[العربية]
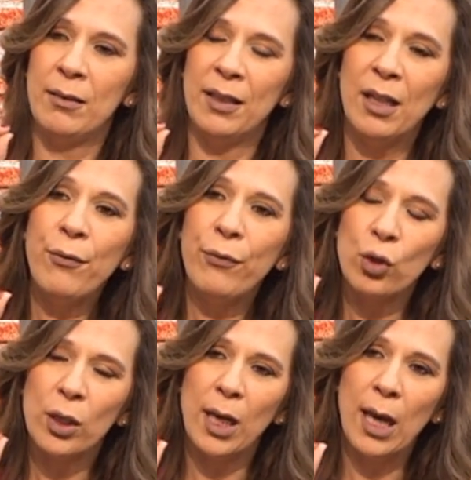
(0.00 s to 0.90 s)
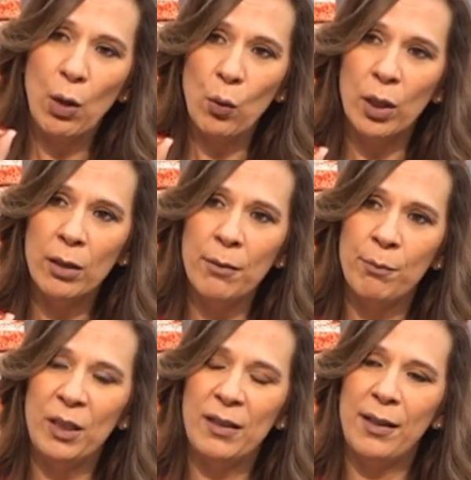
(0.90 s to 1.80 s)
تدفق الهواء
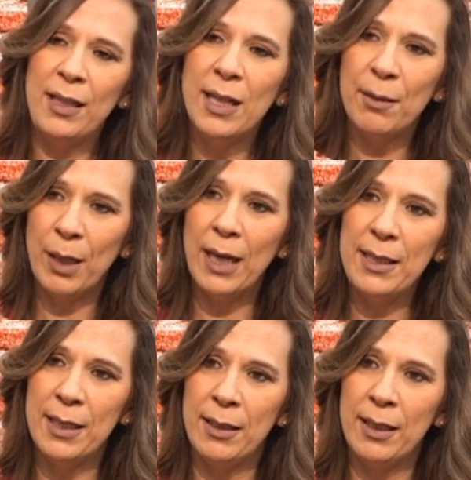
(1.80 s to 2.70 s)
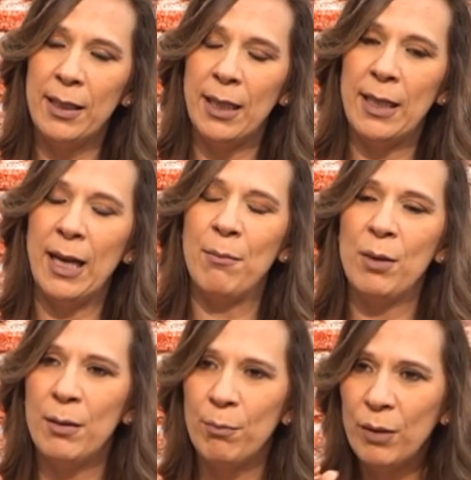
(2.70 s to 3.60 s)
بطريقه معينه يعني عم